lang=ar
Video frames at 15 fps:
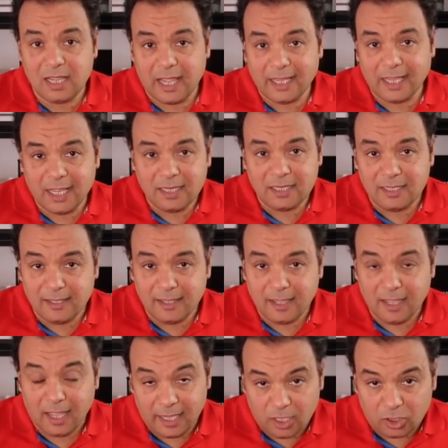
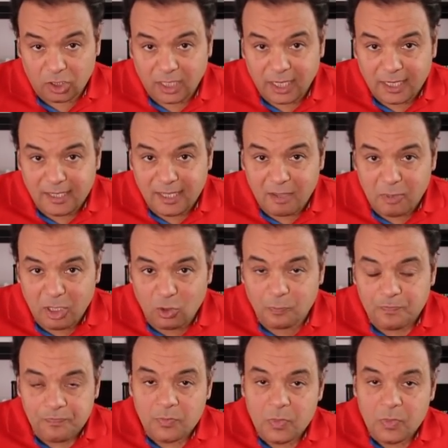هيغنيها هيقدر يغنيها منه